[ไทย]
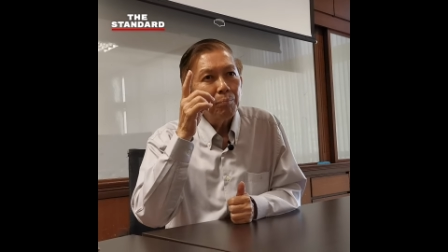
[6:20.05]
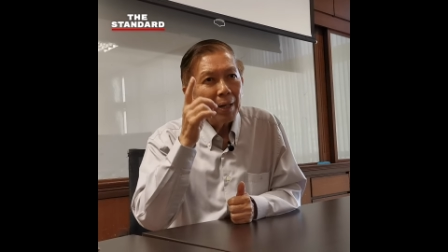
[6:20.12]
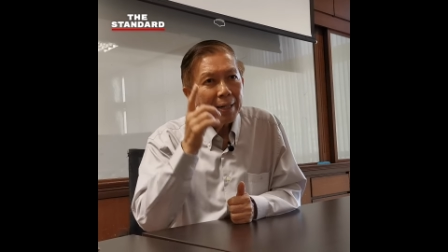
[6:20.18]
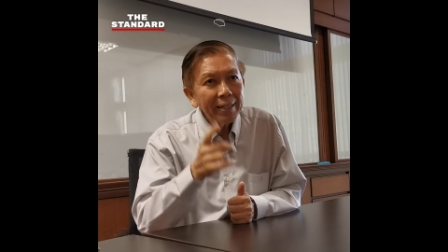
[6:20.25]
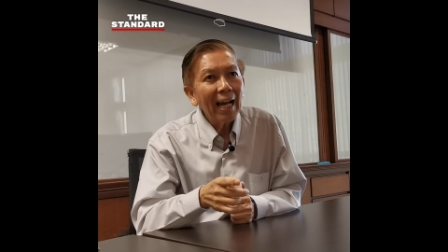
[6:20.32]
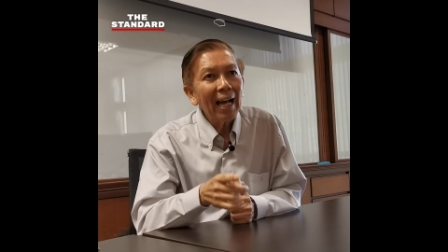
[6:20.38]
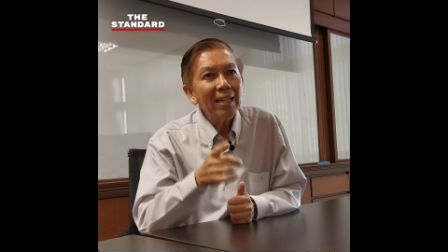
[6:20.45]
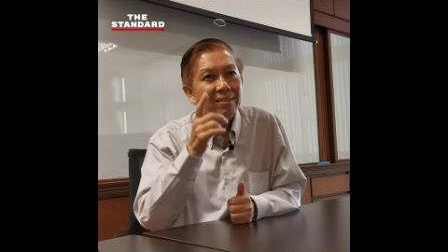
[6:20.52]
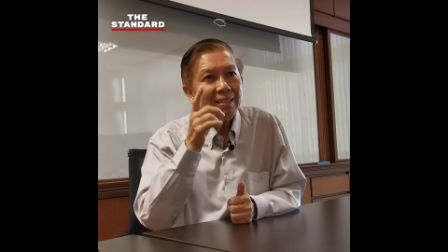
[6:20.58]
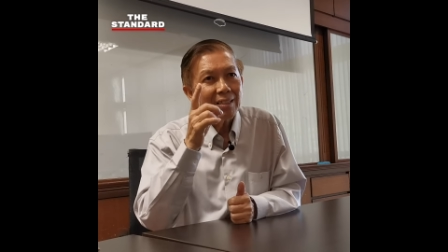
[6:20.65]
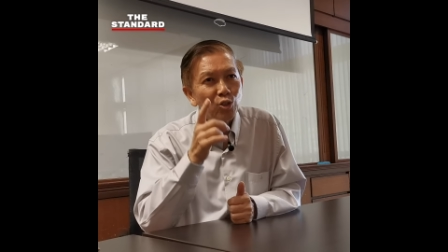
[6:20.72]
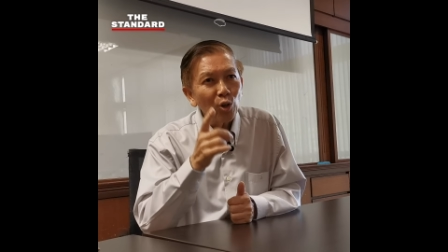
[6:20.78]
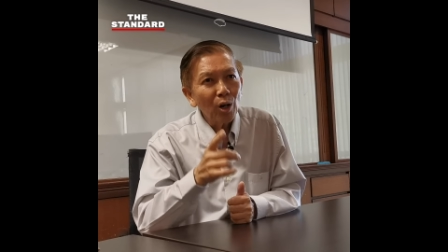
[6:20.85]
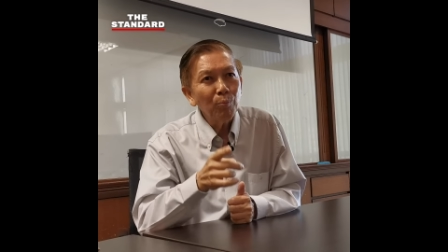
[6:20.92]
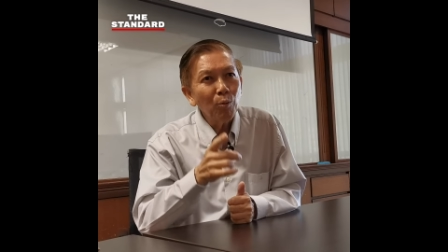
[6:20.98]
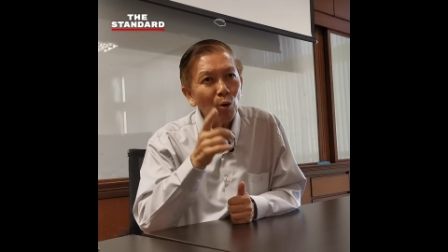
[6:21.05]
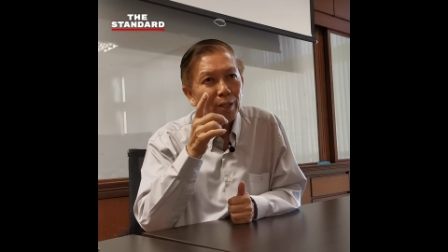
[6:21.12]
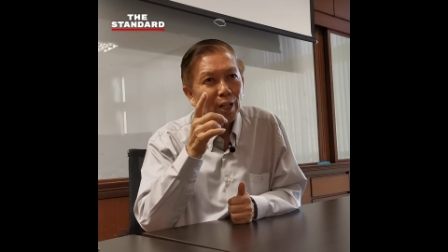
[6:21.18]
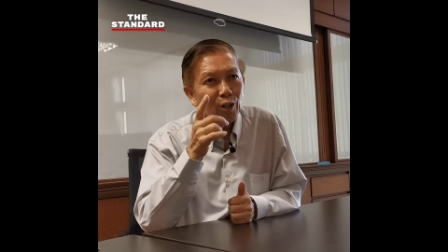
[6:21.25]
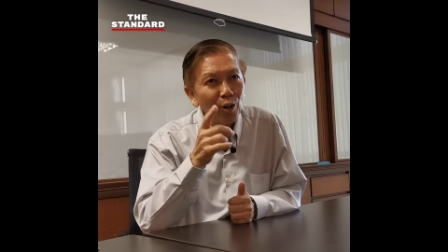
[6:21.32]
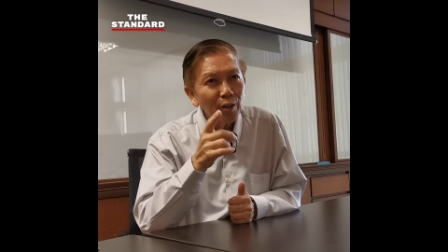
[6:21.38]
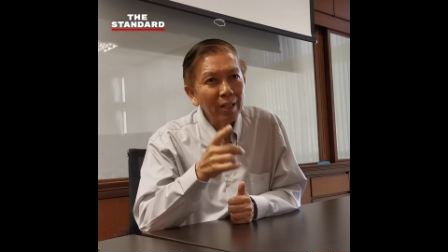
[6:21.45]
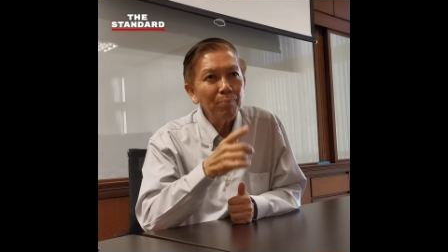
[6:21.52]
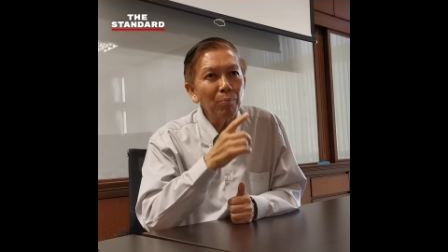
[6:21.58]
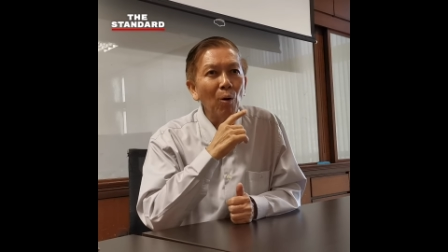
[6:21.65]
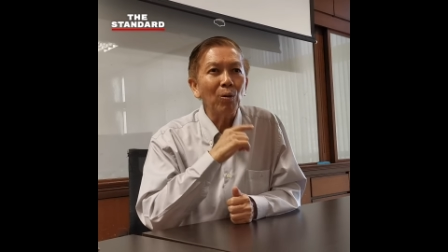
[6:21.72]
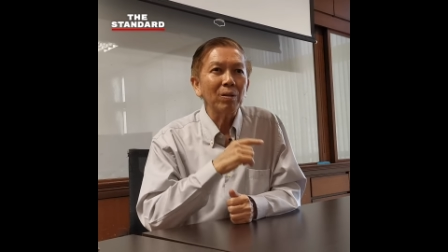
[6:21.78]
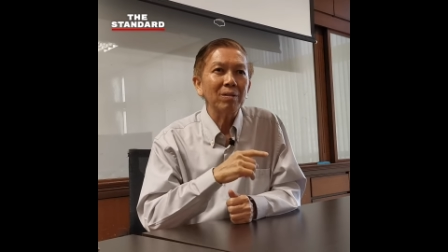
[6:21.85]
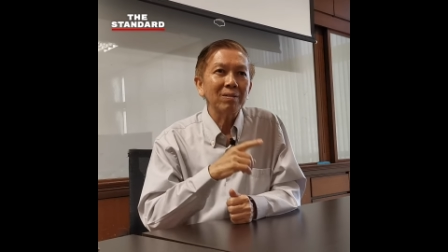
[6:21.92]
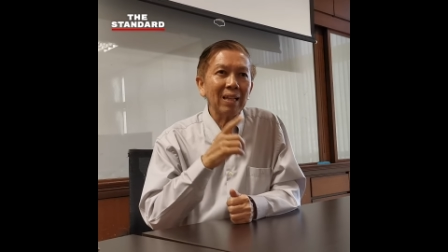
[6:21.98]
บรรดาสิ่งสกปรกในกองทัพบ
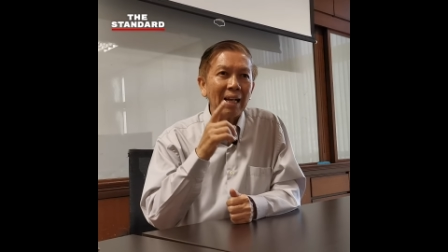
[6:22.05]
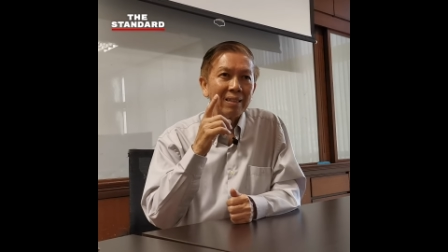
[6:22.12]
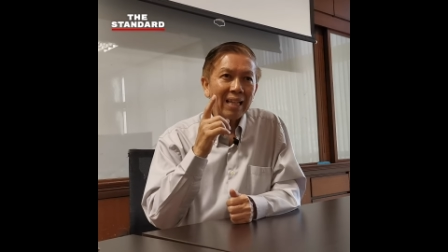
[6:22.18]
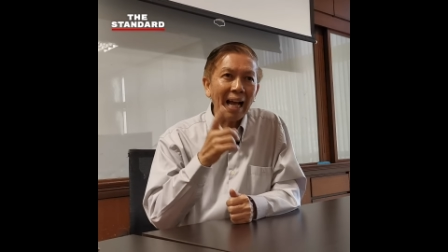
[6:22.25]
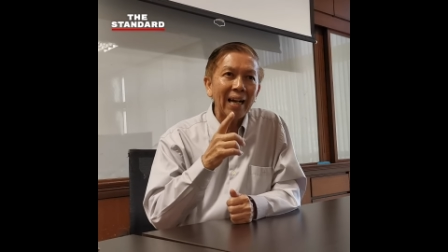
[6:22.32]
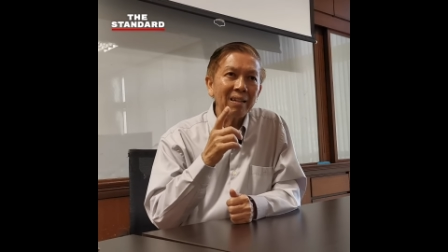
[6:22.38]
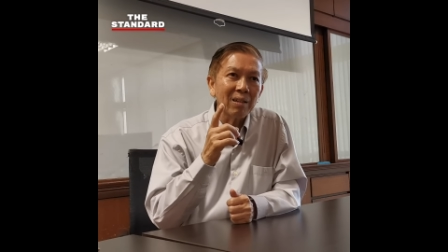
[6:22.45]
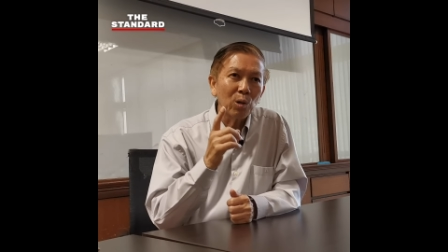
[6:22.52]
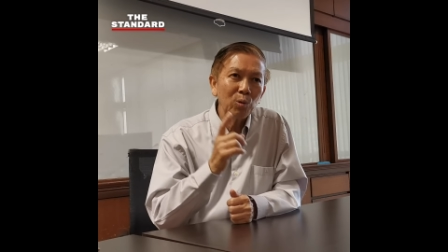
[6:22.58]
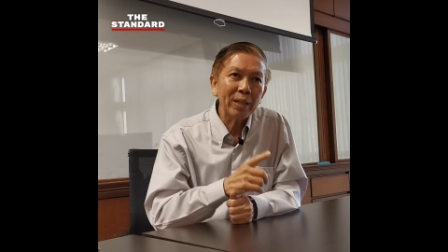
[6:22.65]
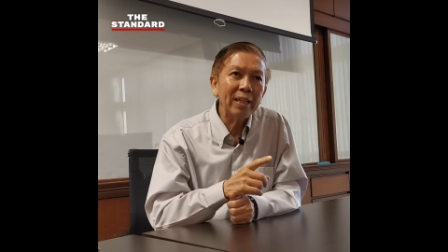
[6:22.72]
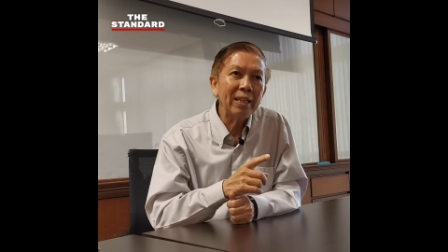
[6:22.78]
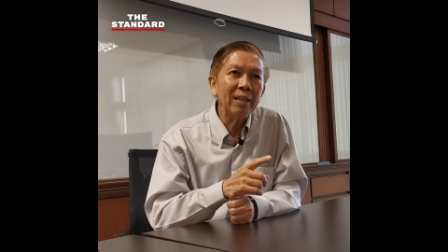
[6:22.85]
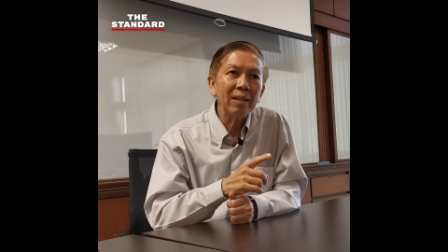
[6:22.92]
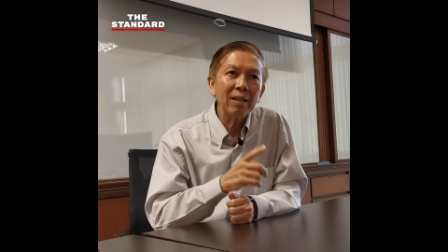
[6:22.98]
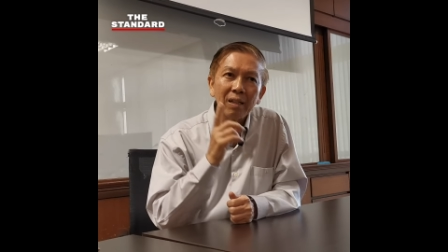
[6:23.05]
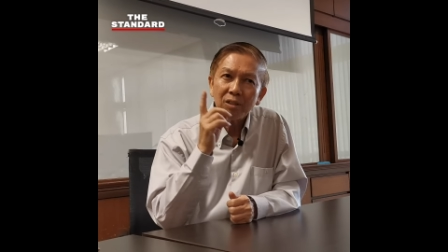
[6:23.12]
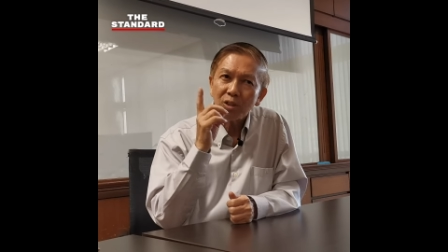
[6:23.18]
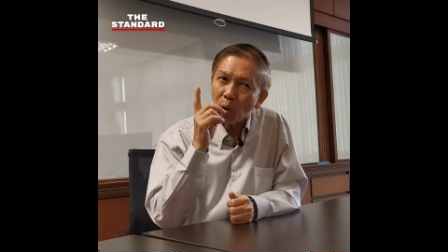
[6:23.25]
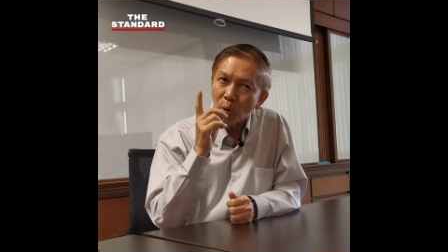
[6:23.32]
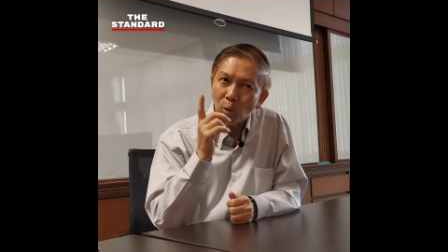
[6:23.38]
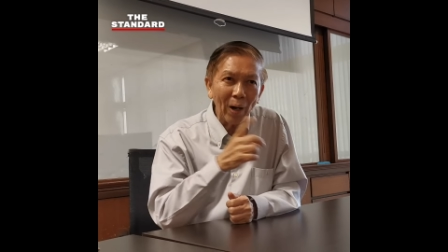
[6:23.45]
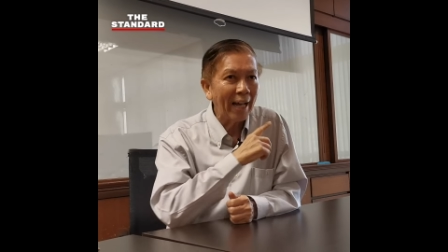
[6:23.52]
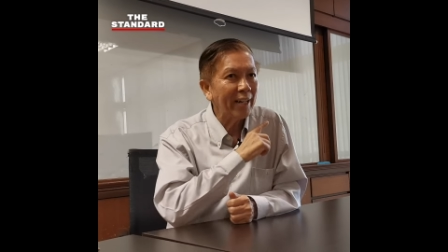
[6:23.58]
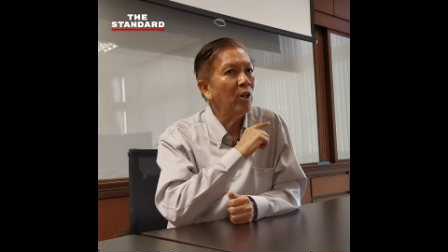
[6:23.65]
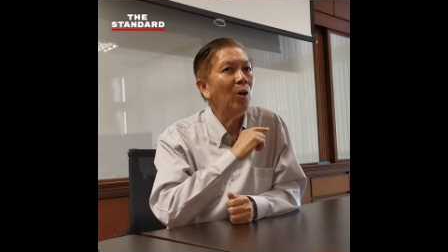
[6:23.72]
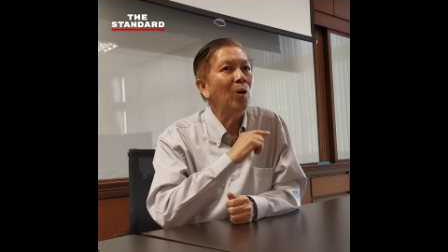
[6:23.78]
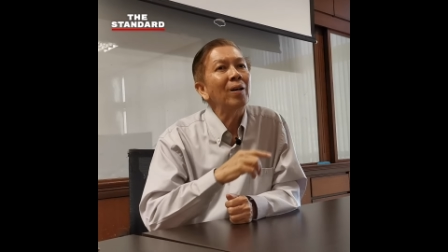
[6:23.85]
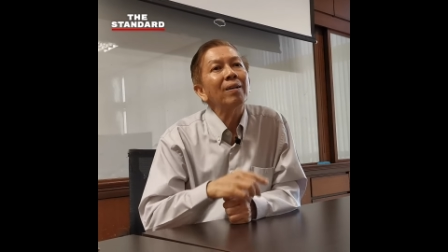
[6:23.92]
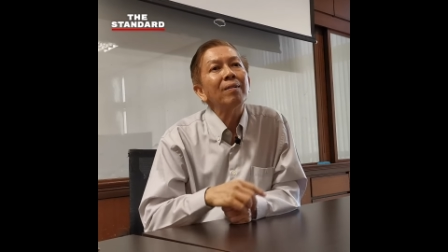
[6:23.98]
กต่างๆเหล่านี้ต้องกวาด
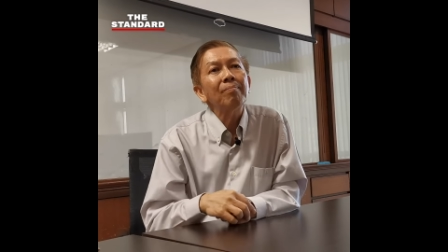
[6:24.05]
ออก